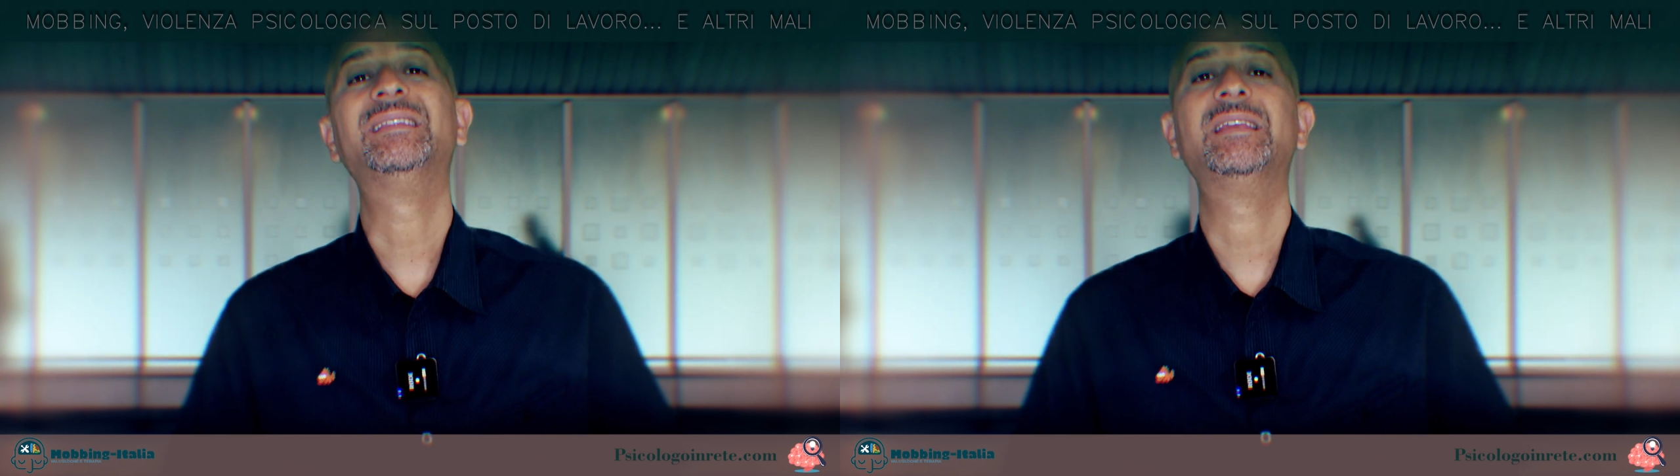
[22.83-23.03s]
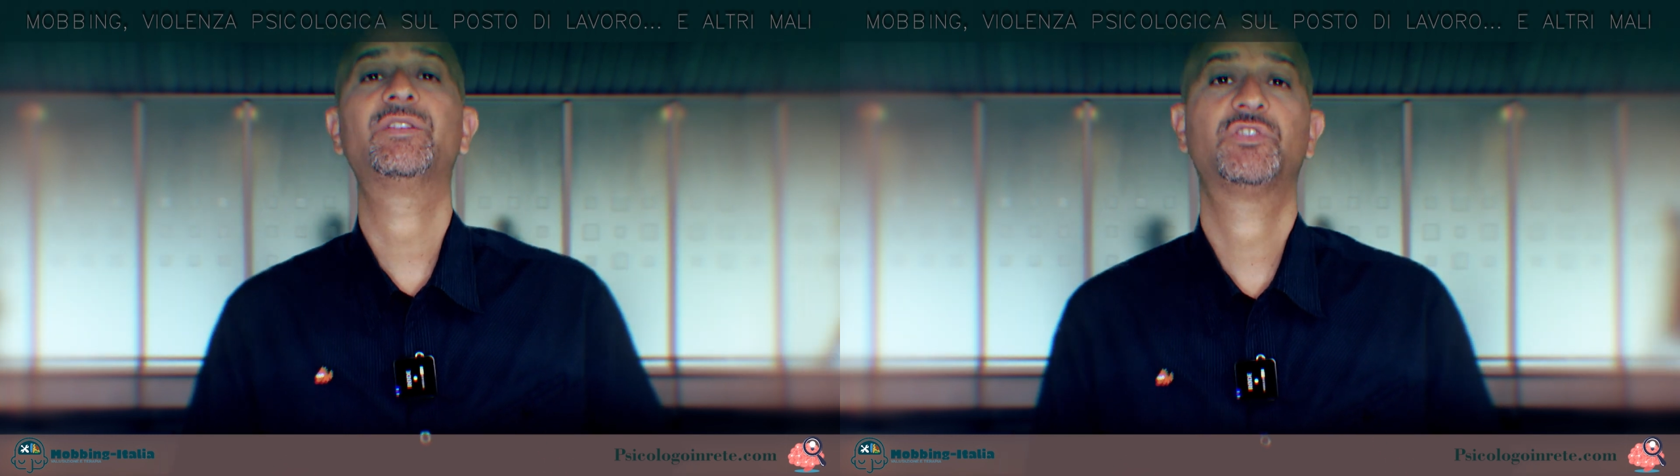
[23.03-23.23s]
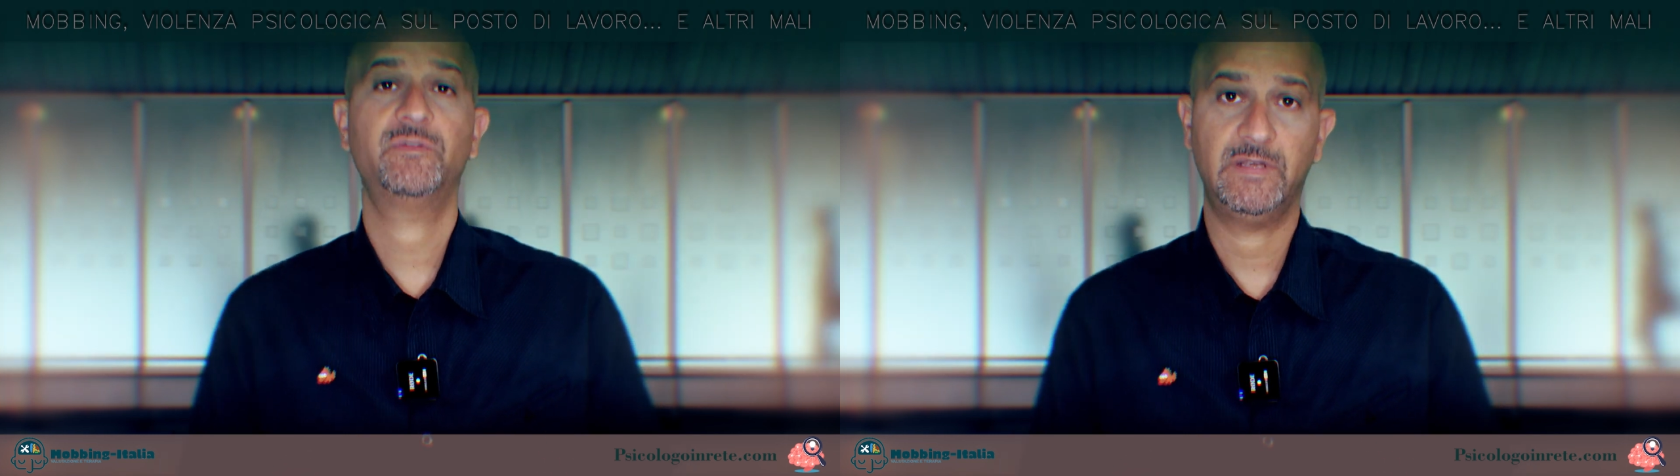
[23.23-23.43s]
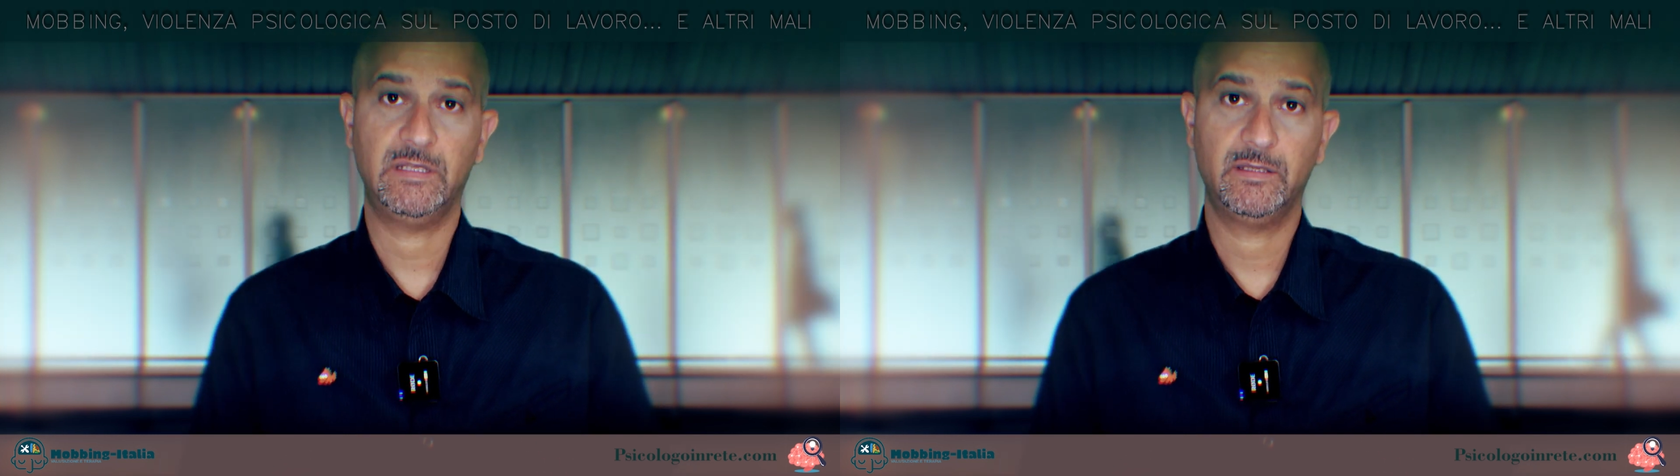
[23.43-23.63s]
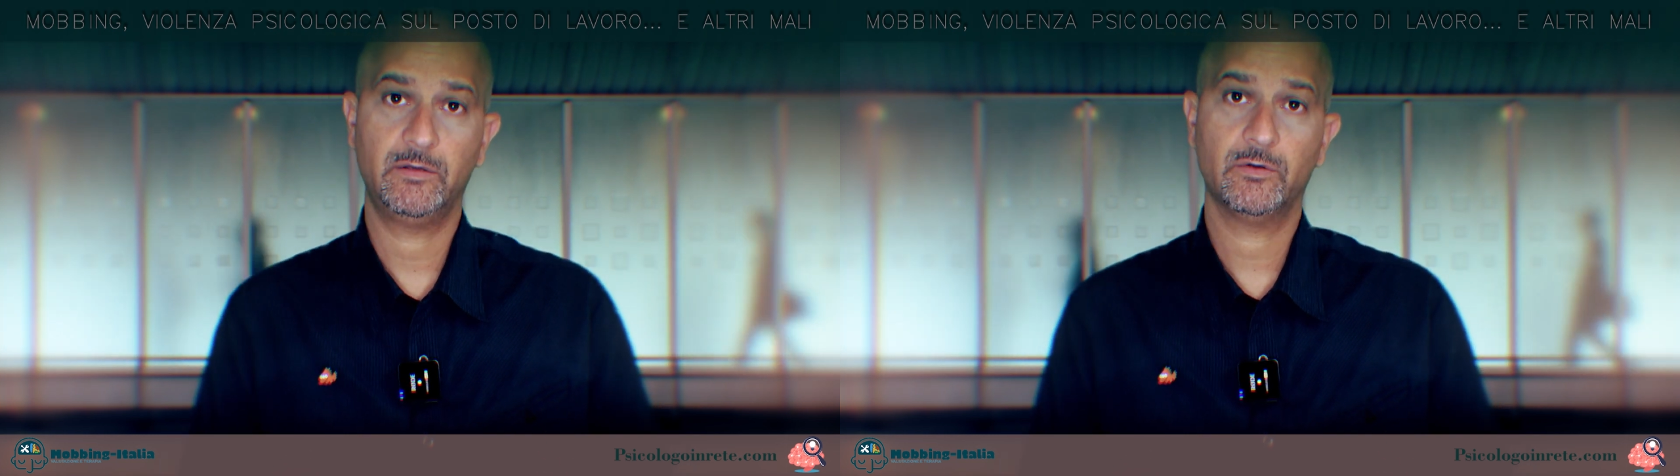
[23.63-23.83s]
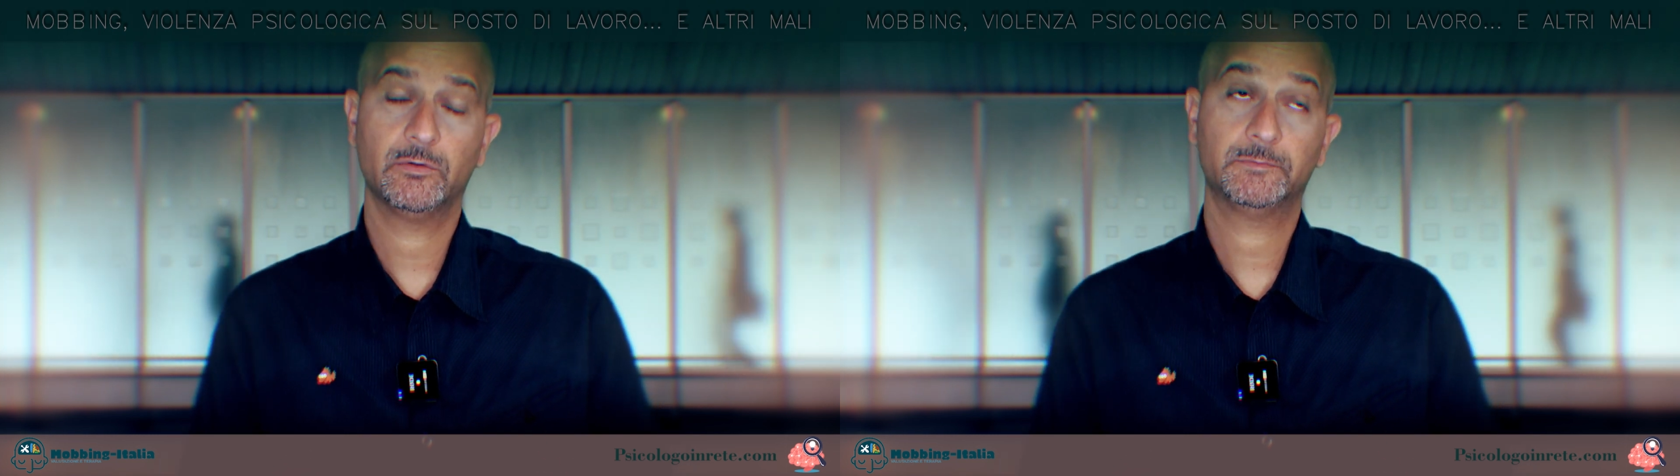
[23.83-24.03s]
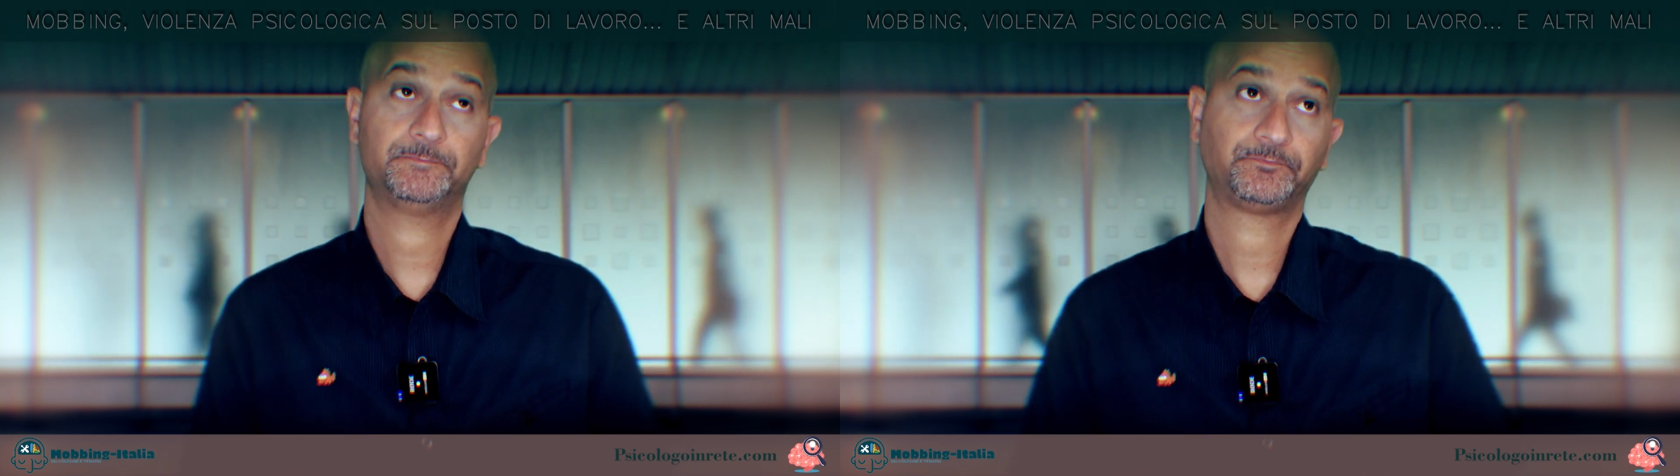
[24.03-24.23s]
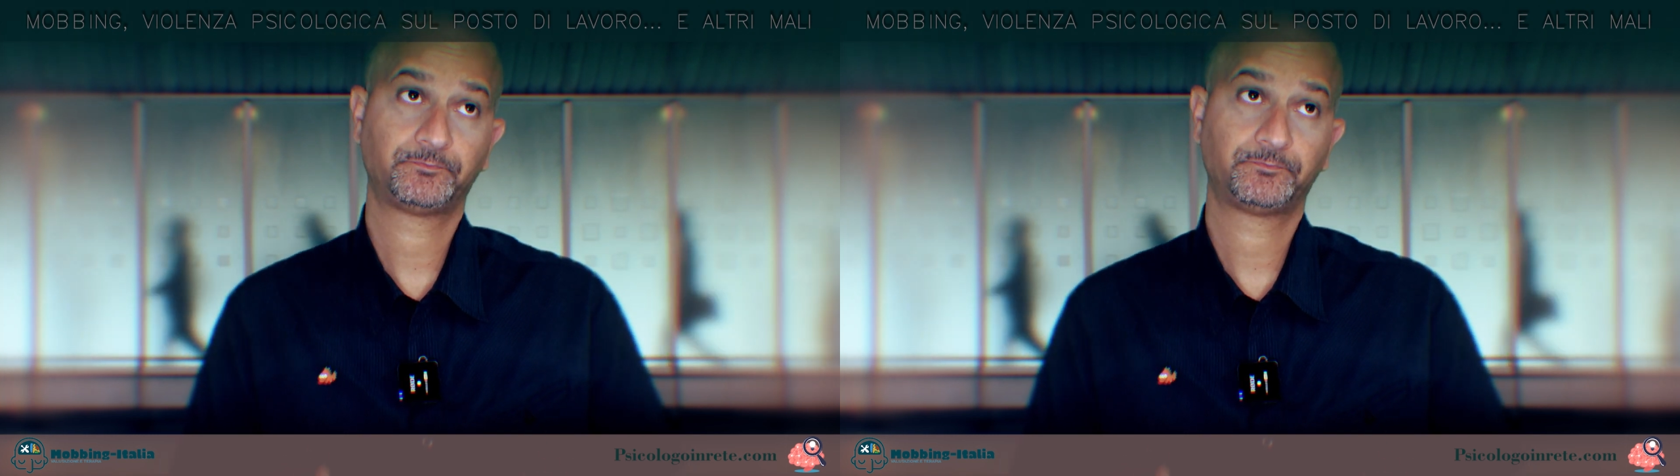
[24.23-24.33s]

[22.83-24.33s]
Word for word: 10 video,